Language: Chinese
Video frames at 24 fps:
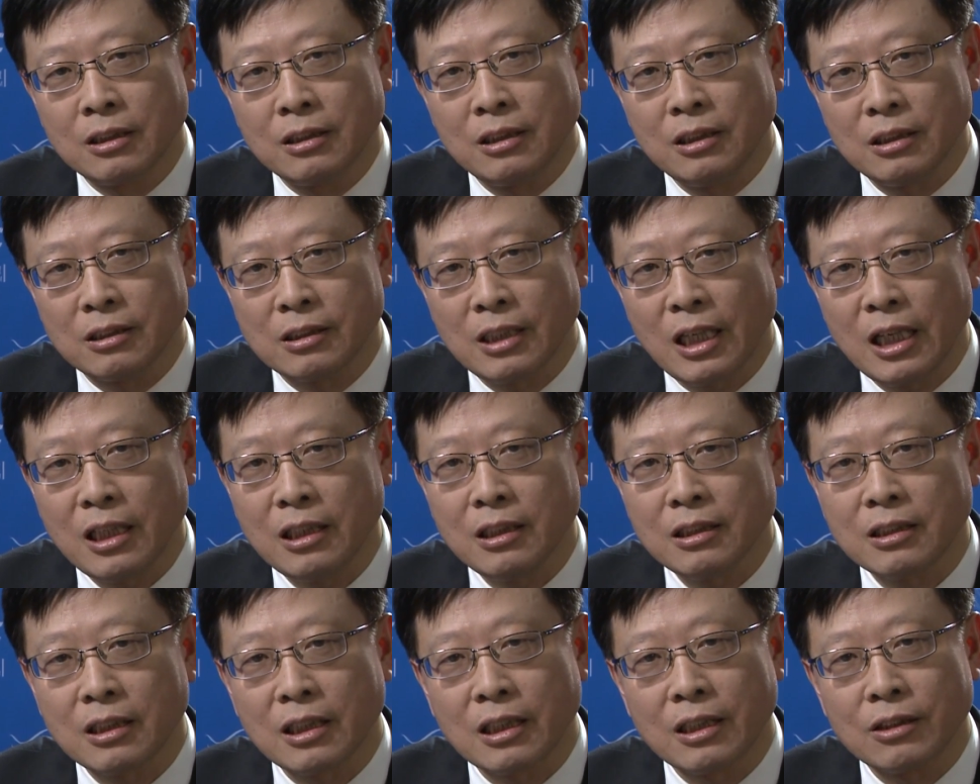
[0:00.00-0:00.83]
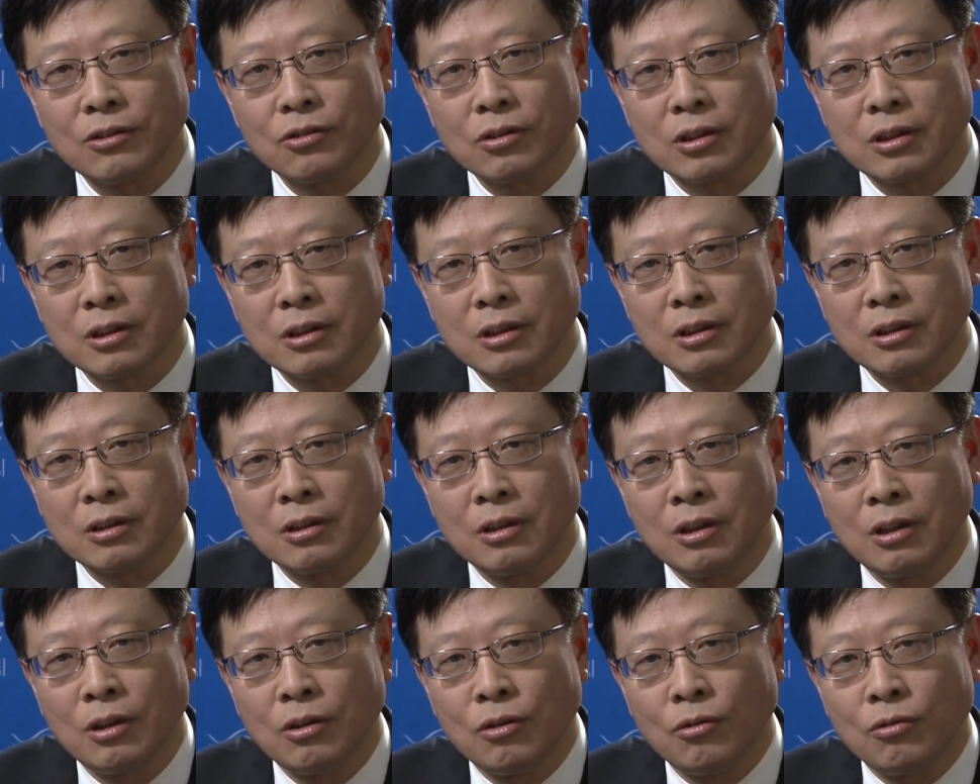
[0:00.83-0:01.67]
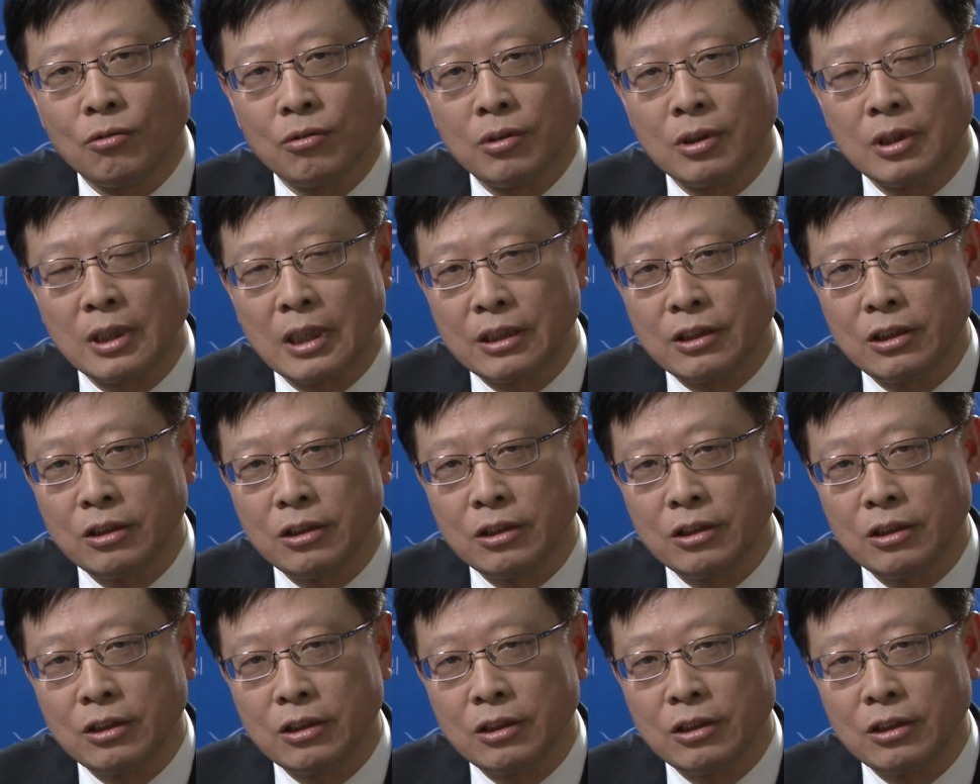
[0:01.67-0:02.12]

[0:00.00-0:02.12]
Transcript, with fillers: 第三个呢，就是，啊、呃，